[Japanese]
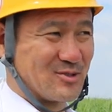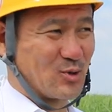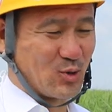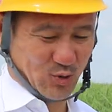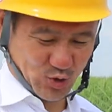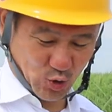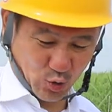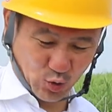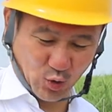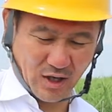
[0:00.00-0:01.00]
の方の仕
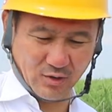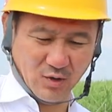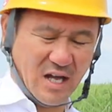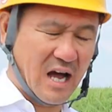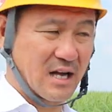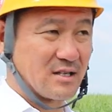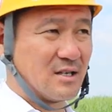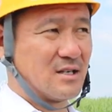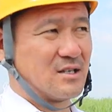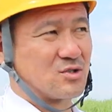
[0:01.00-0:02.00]
事とかあると、いや
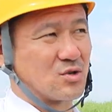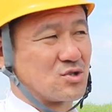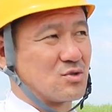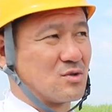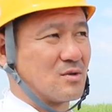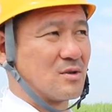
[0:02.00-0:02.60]
そっち、